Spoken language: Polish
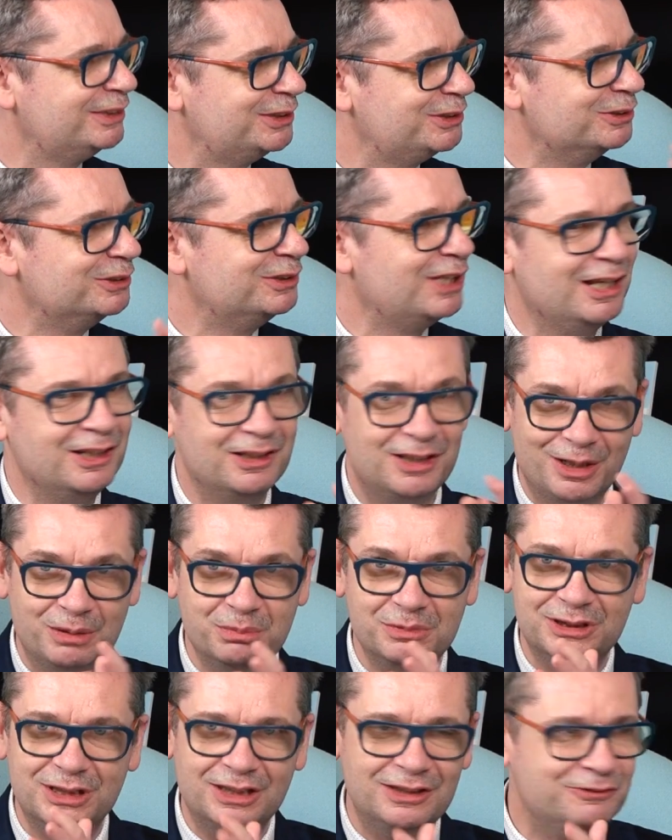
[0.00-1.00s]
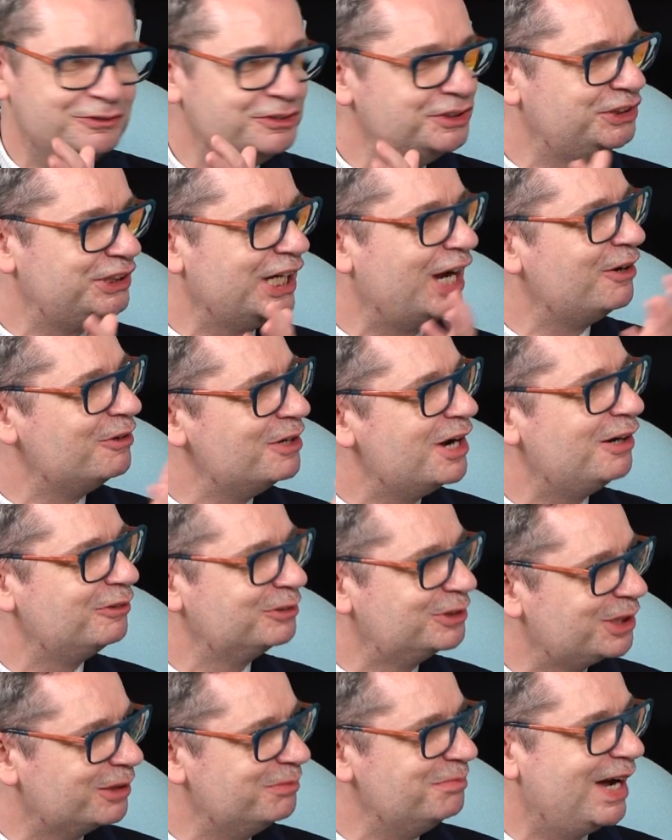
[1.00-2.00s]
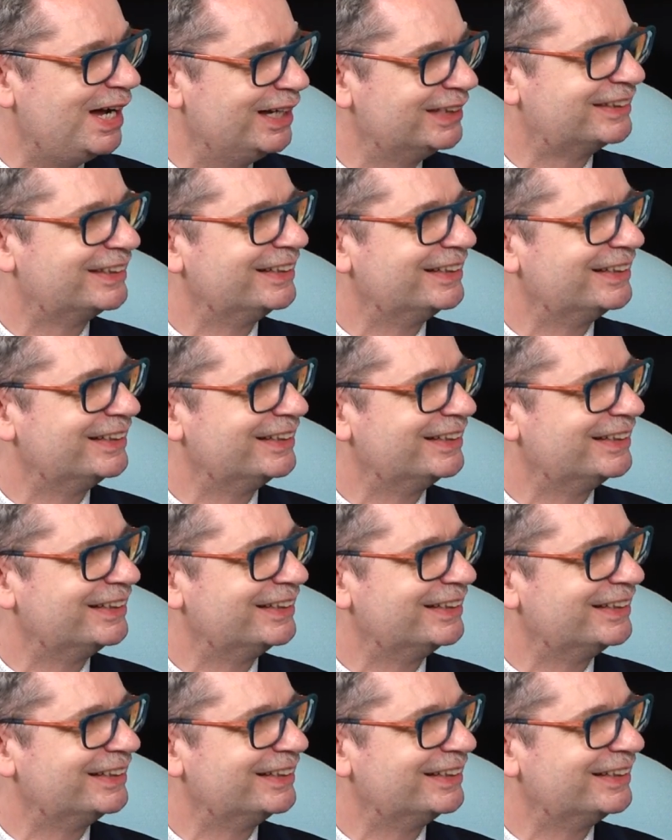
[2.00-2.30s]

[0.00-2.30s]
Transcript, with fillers: Tak? studentom, że wisiały automaty.